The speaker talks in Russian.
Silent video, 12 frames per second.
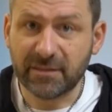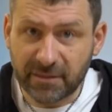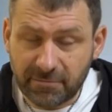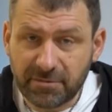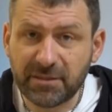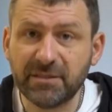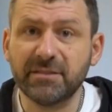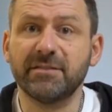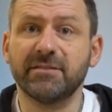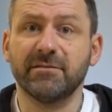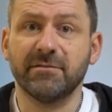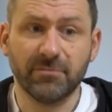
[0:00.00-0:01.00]

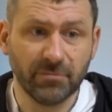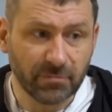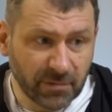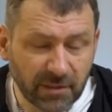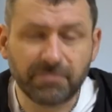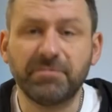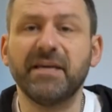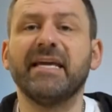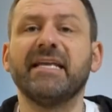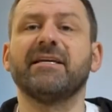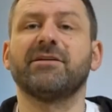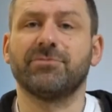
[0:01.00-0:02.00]
Наберитесь, ну,
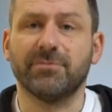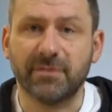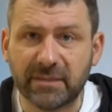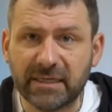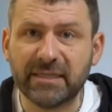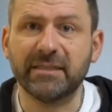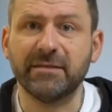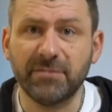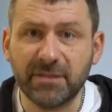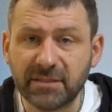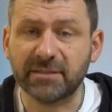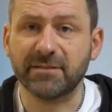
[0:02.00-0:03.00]
терпения, что ли, да,
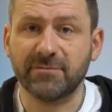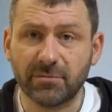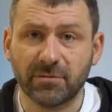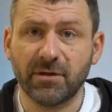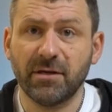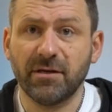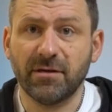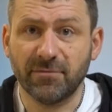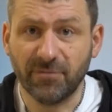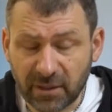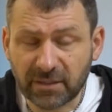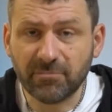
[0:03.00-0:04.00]
наберитесь все.
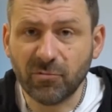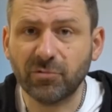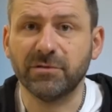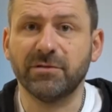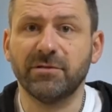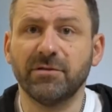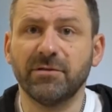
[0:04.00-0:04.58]
Выход будет,